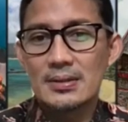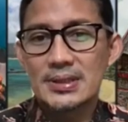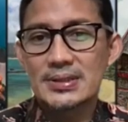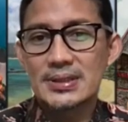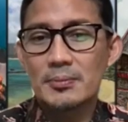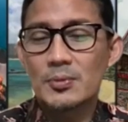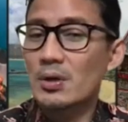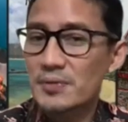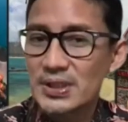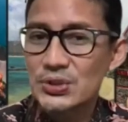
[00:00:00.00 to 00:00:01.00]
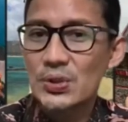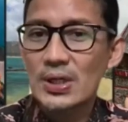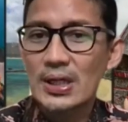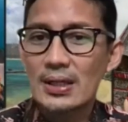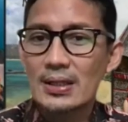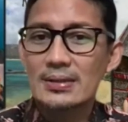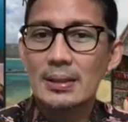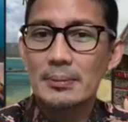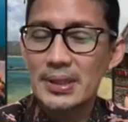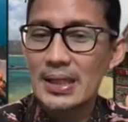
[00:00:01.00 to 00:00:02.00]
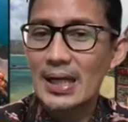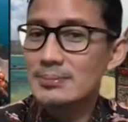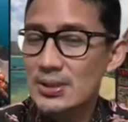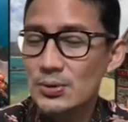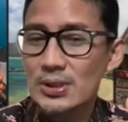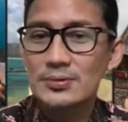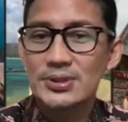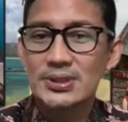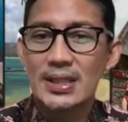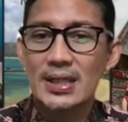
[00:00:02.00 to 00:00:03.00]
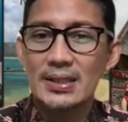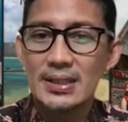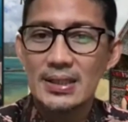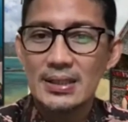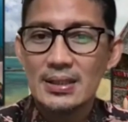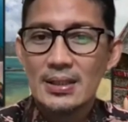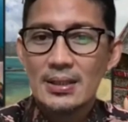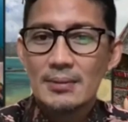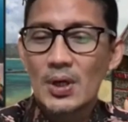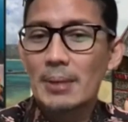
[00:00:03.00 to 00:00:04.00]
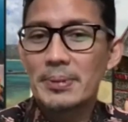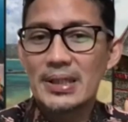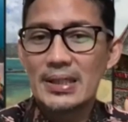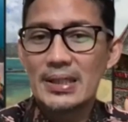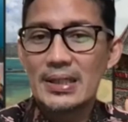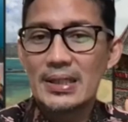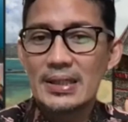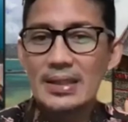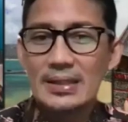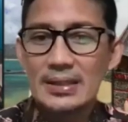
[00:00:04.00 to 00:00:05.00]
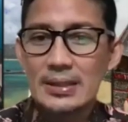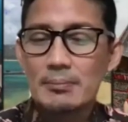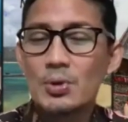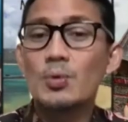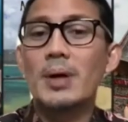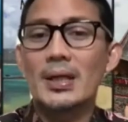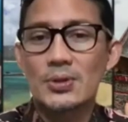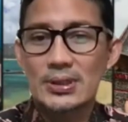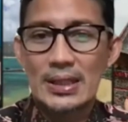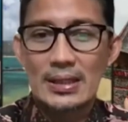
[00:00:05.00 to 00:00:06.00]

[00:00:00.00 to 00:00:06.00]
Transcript: sistem konvensional, tapi dalam satu tahun setengah ini pola pendidikan kita berubah total.